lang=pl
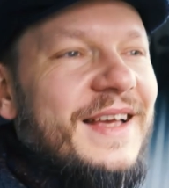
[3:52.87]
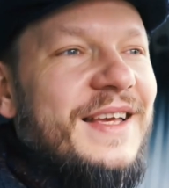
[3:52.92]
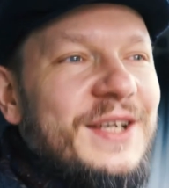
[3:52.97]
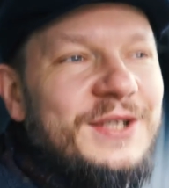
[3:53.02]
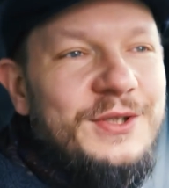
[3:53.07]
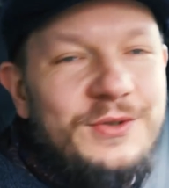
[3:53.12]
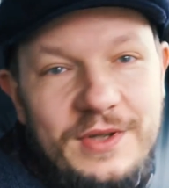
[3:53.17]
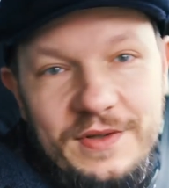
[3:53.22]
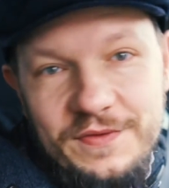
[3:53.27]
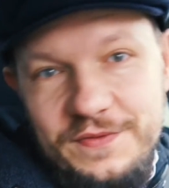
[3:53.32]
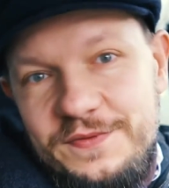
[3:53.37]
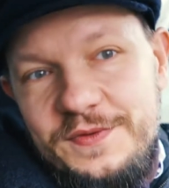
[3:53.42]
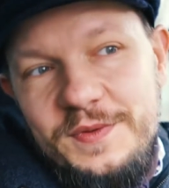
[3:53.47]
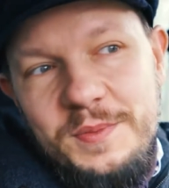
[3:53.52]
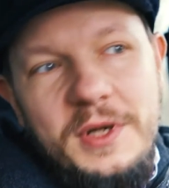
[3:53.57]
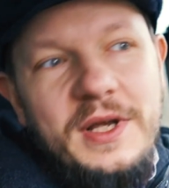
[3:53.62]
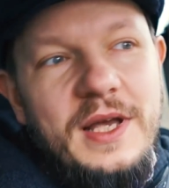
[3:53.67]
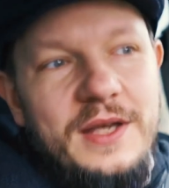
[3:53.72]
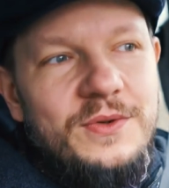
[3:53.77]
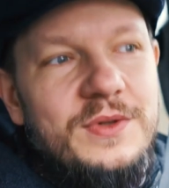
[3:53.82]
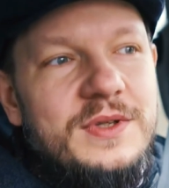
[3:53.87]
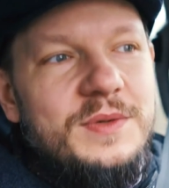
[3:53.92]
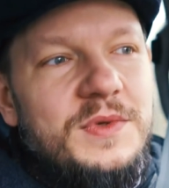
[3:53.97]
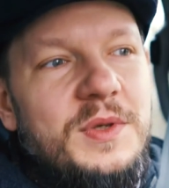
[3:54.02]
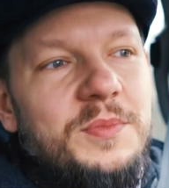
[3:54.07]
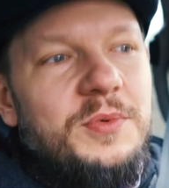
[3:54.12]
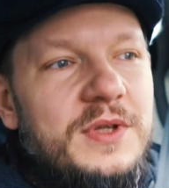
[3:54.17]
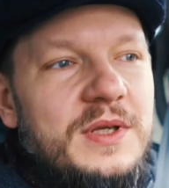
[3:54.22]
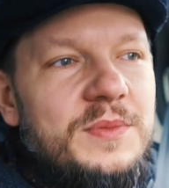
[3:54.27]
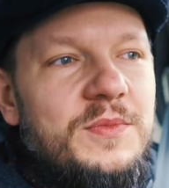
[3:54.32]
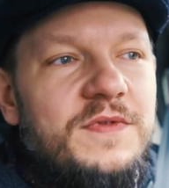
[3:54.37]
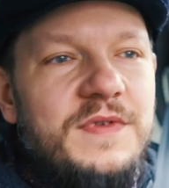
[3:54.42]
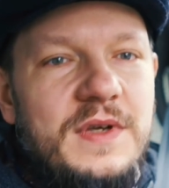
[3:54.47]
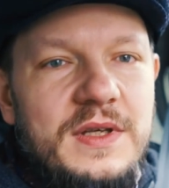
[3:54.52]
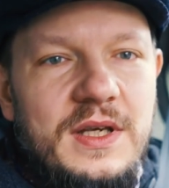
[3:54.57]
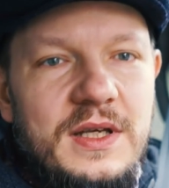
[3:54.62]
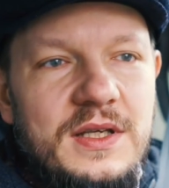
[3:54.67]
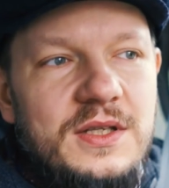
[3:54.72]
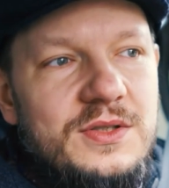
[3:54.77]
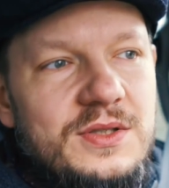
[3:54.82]
i które wymagają ode mnie
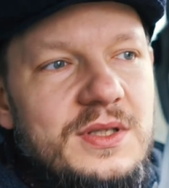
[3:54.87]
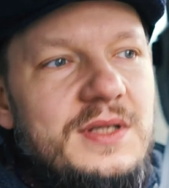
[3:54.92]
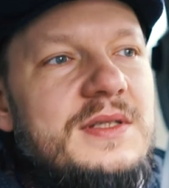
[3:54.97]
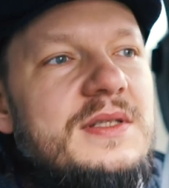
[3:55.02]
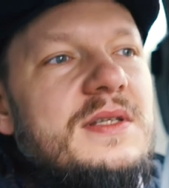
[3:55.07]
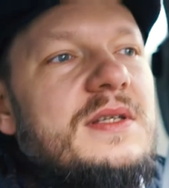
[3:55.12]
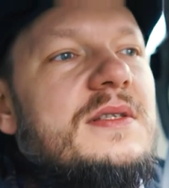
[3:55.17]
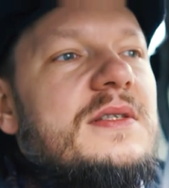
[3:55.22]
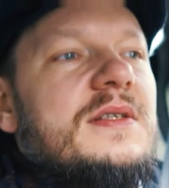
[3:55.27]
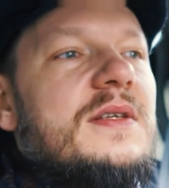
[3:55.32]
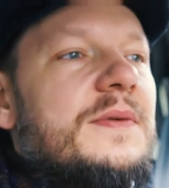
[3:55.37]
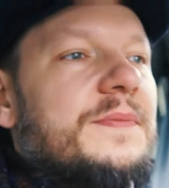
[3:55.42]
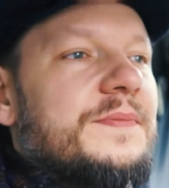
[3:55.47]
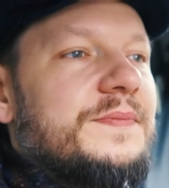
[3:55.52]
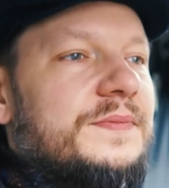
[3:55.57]
podejmowania jakiejś decyzji.